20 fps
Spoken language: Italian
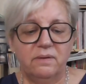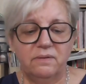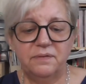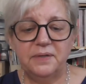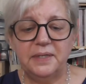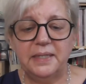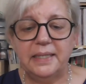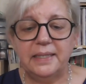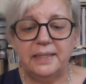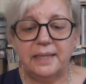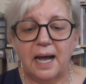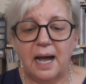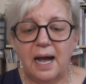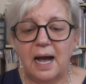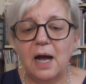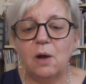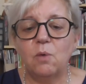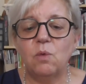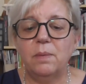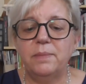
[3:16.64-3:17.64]
finita
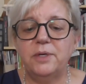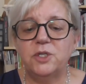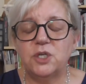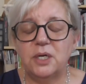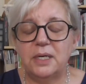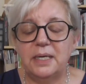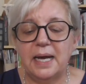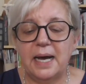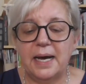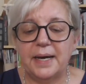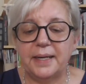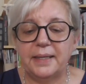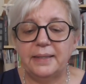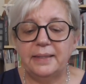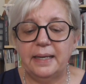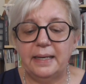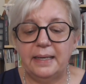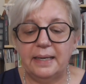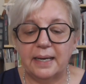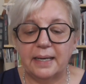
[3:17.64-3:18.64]
acqua micellare
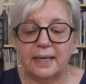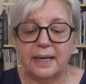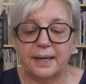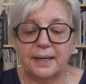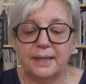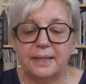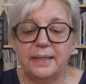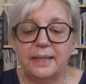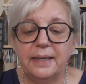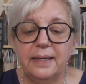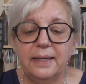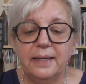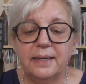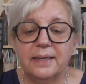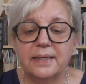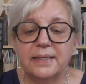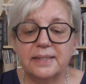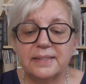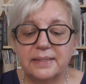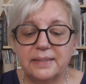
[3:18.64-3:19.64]
della Garnier
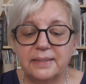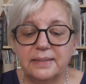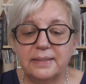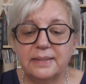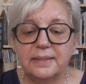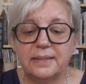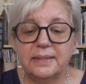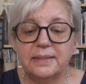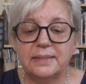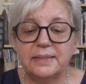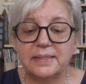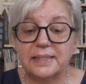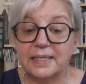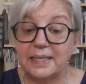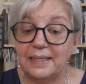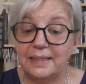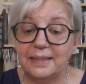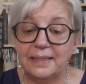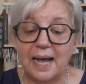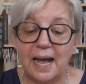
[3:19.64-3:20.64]
eh,
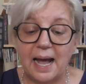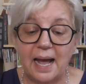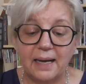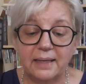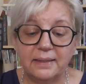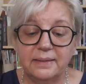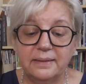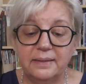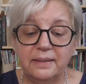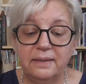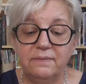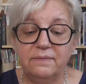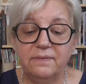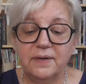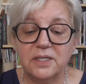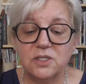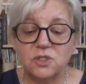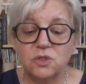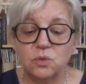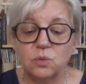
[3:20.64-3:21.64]
Skin
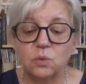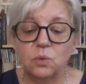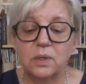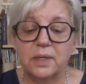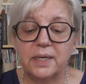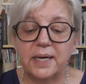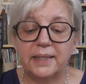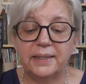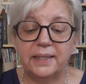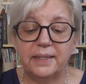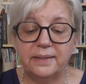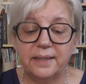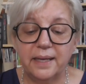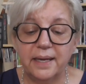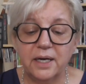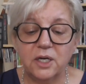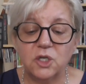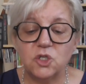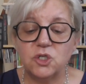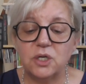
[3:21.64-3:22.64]
Active strucca,
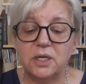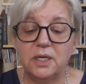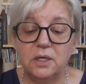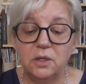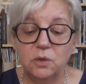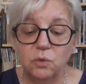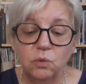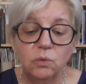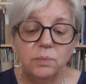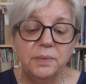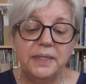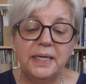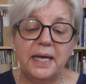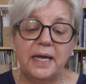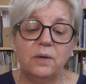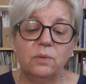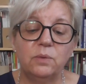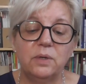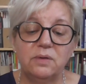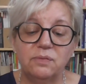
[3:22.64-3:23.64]
deterge, illumina
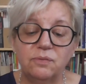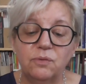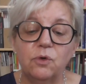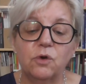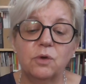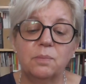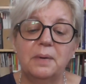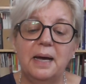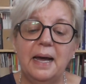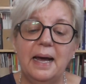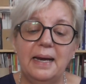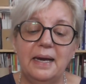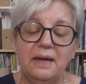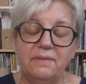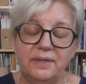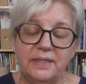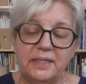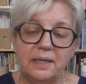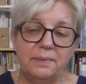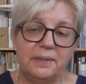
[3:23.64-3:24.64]
e uniforma. Alla
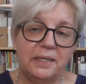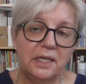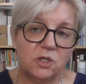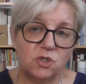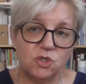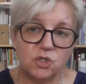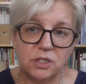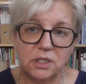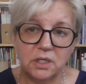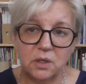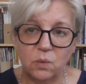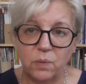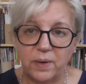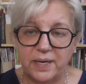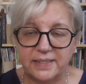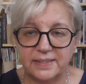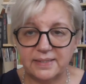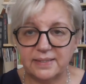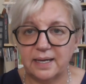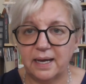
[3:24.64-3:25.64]
vitamina C
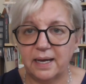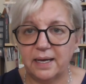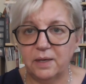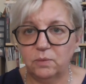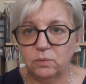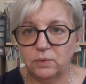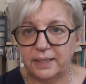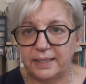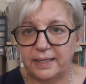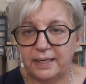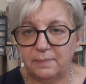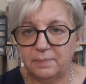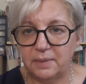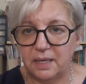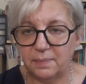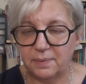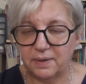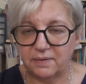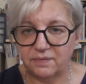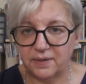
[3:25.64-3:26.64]
questa è una delle
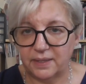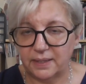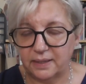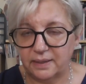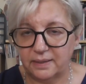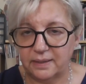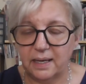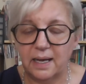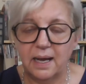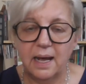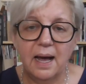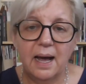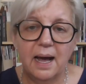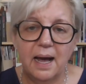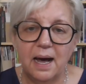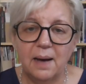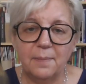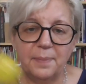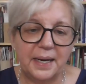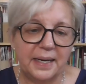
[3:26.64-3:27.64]
mie preferite.
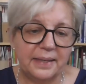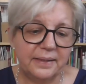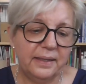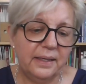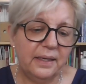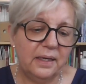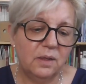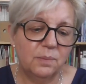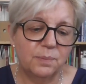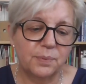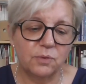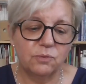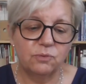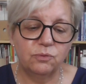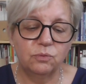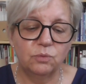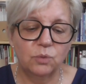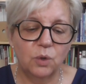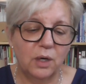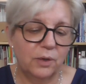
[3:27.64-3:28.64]
A parte il
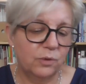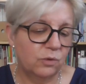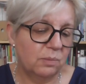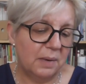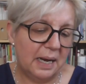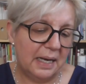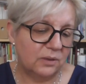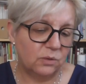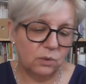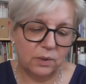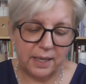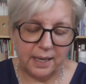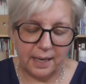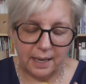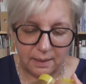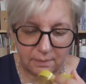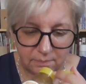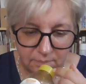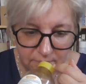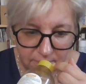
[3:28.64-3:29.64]
profumo agrumato che
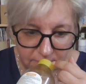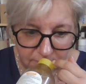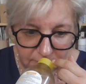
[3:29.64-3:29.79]
ha,